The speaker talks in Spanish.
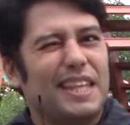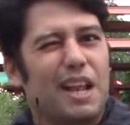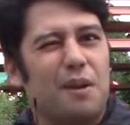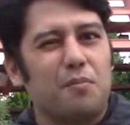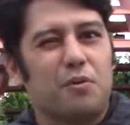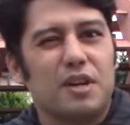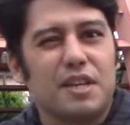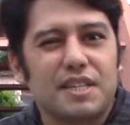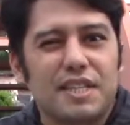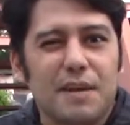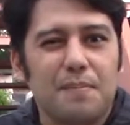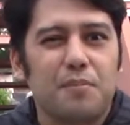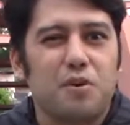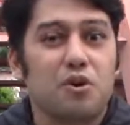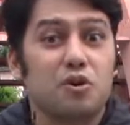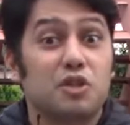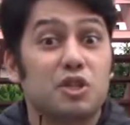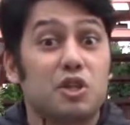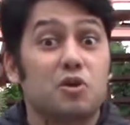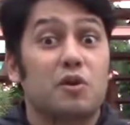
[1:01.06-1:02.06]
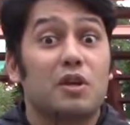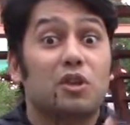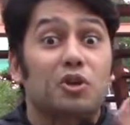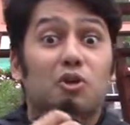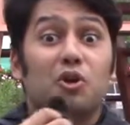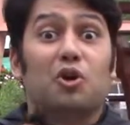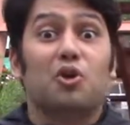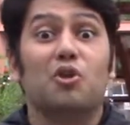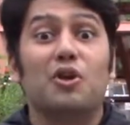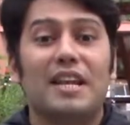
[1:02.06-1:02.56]
en el municipio, sino en
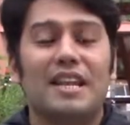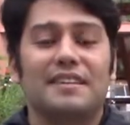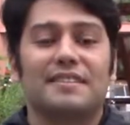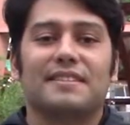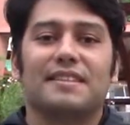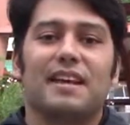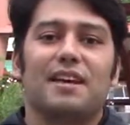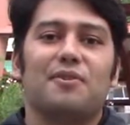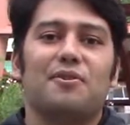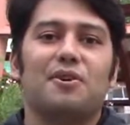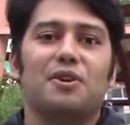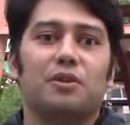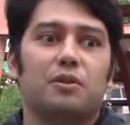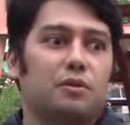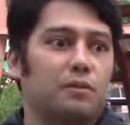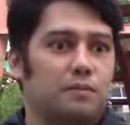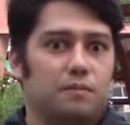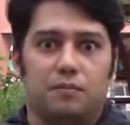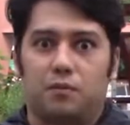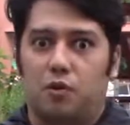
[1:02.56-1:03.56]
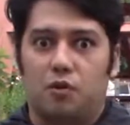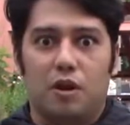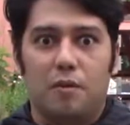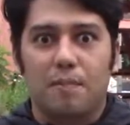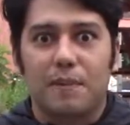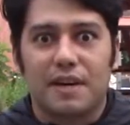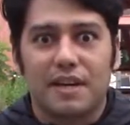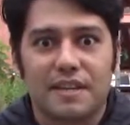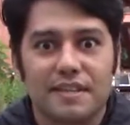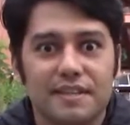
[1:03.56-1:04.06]
todo el estado y todo el
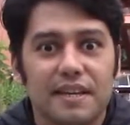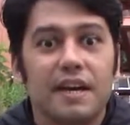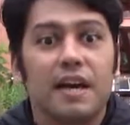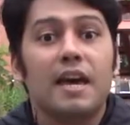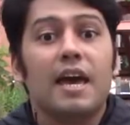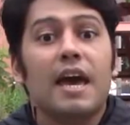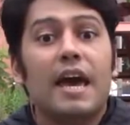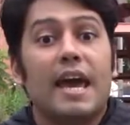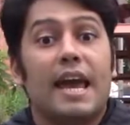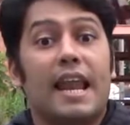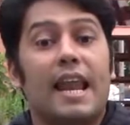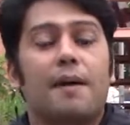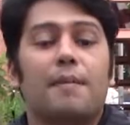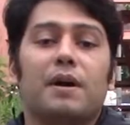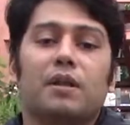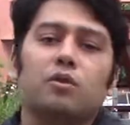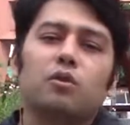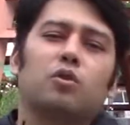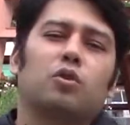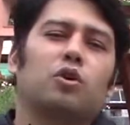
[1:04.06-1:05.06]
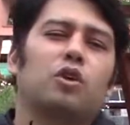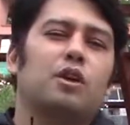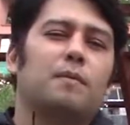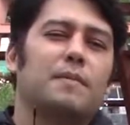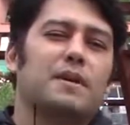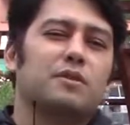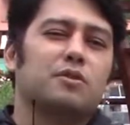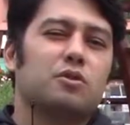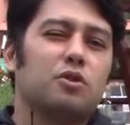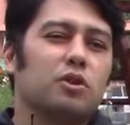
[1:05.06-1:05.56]
país. El abandono de
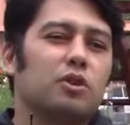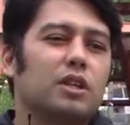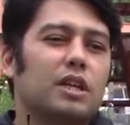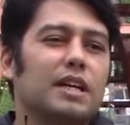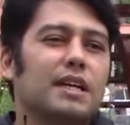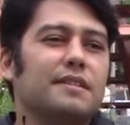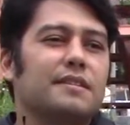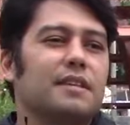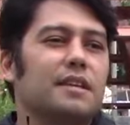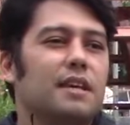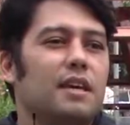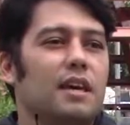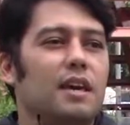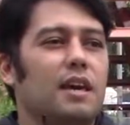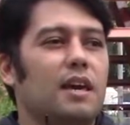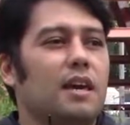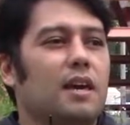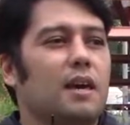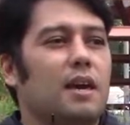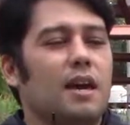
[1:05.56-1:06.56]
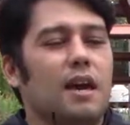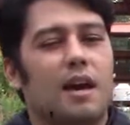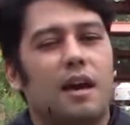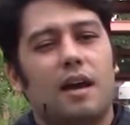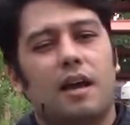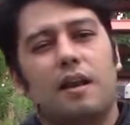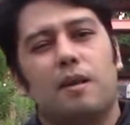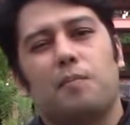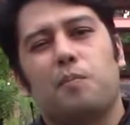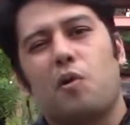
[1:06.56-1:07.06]
mascotas y
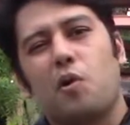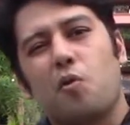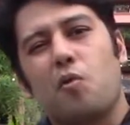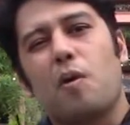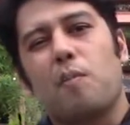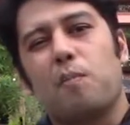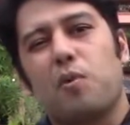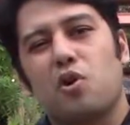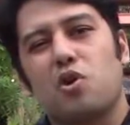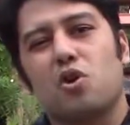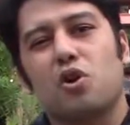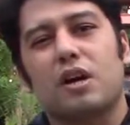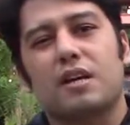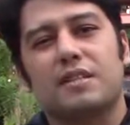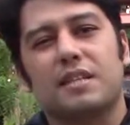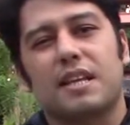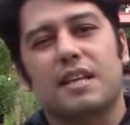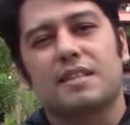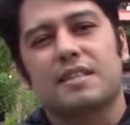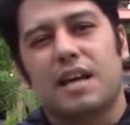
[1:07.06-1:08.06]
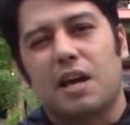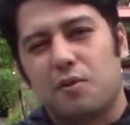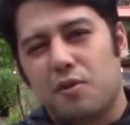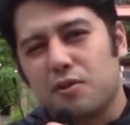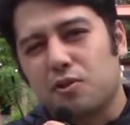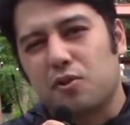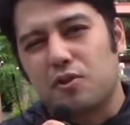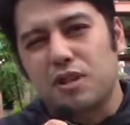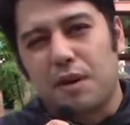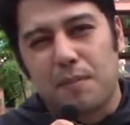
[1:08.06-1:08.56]
el poco apoyo que se les da a
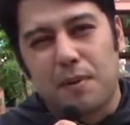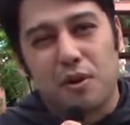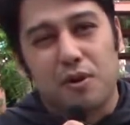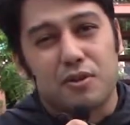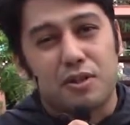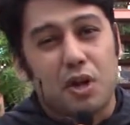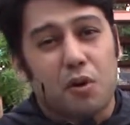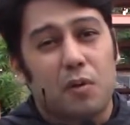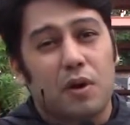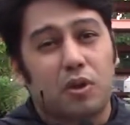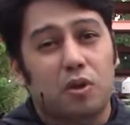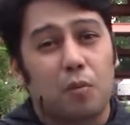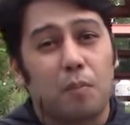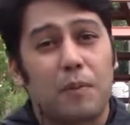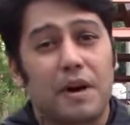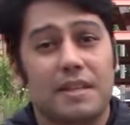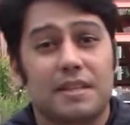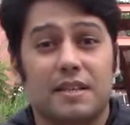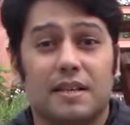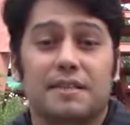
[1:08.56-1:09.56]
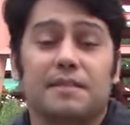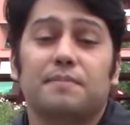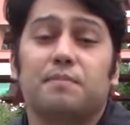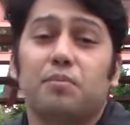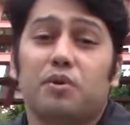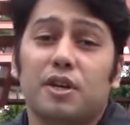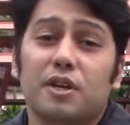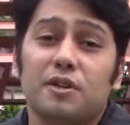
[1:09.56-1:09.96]
nuestros amigos de cuatro patas. Por